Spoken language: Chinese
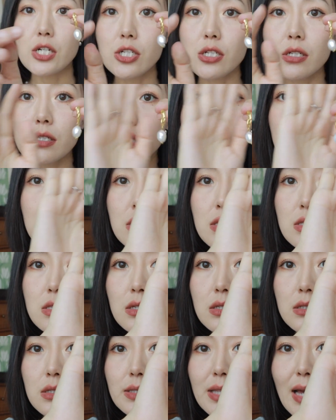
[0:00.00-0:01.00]
是金
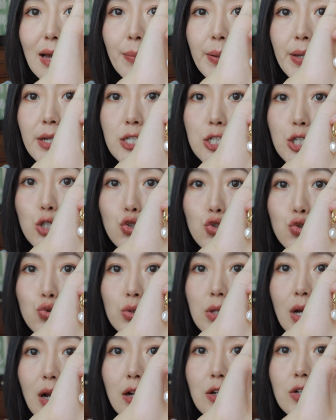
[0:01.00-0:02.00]
色的，搭配珍
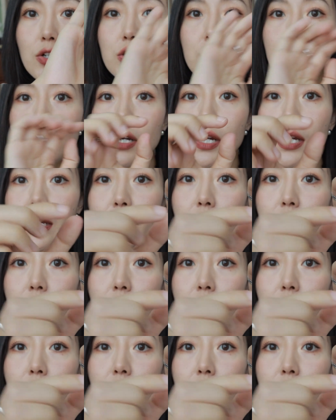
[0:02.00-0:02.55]
珠的耳饰，